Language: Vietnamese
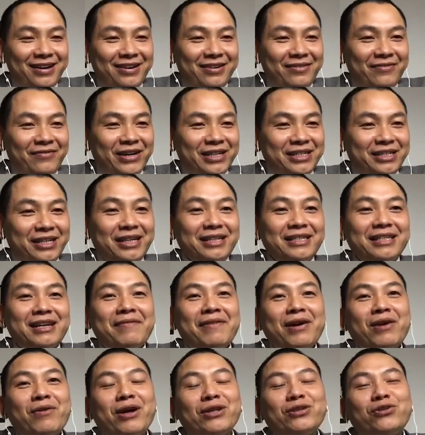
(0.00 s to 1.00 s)
Và sinh ra
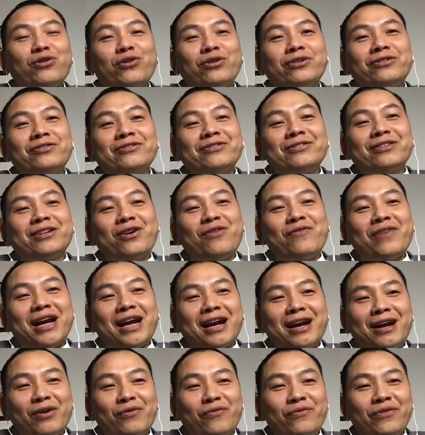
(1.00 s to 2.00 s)
văn hóa tốt không phải là
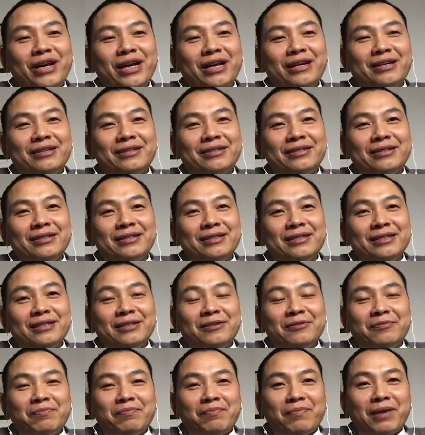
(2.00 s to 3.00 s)
động viên,
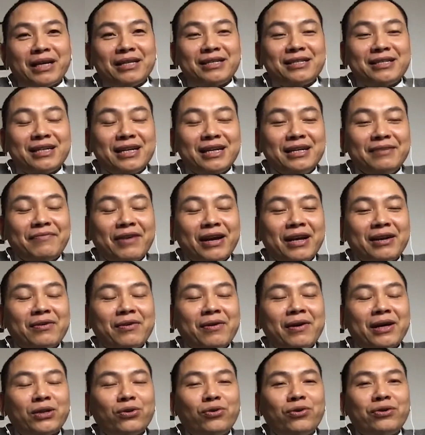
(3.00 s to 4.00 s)
mà sinh văn
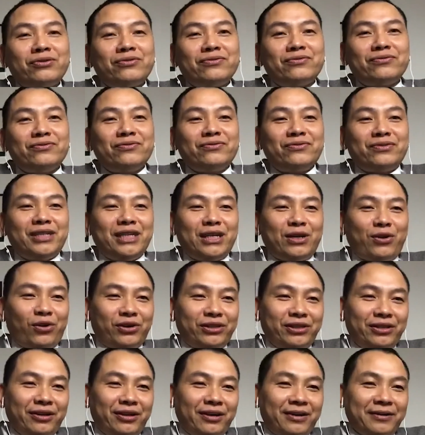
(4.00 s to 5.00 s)
hóa tốt thì có
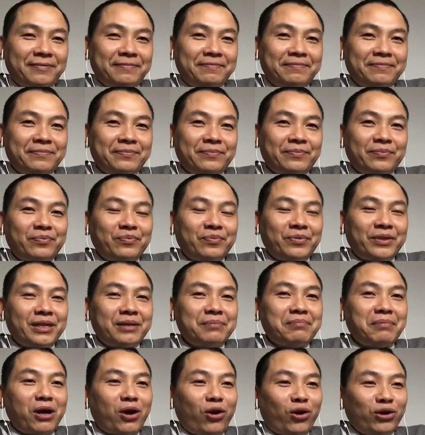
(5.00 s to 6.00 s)
thưởng,
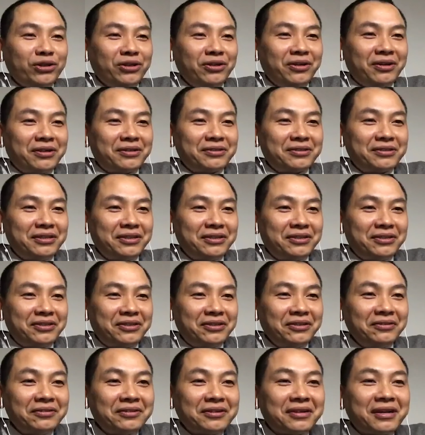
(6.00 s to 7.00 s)
mà có thưởng thì
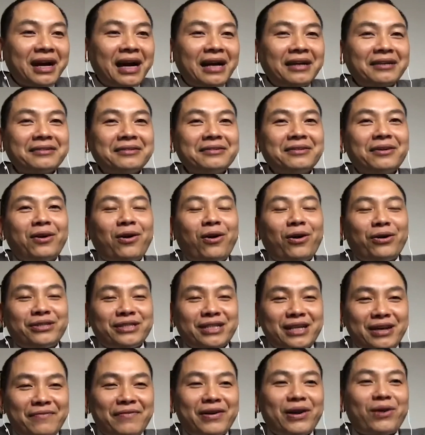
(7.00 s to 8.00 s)
tự khắc họ
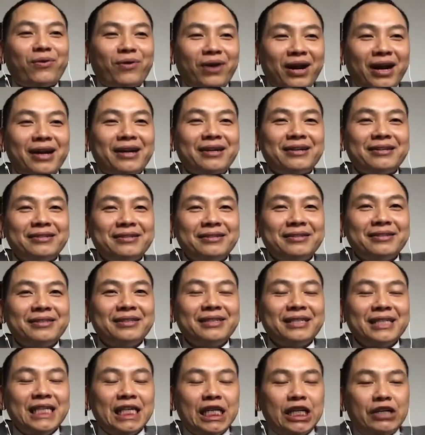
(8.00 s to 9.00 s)
sẽ văn hóa.
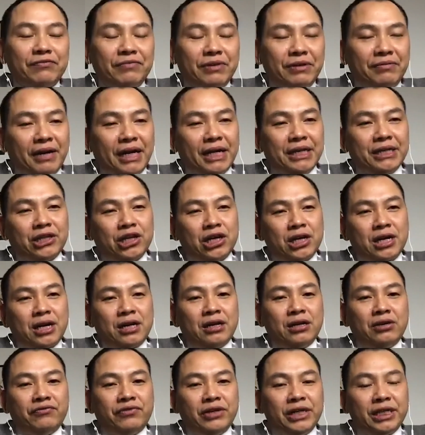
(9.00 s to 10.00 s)
Vì vậy thường các
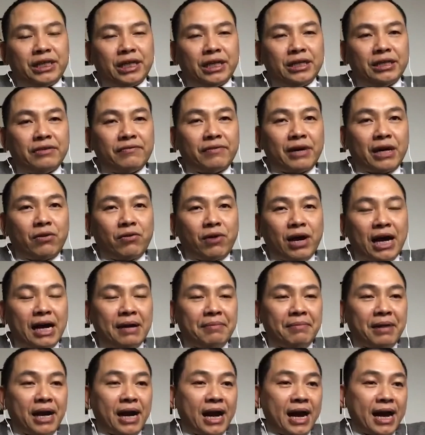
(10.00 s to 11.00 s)
đơn vị xây dựng văn hóa
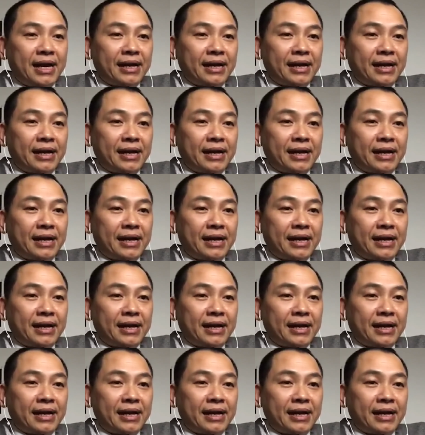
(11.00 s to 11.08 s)
bằng hai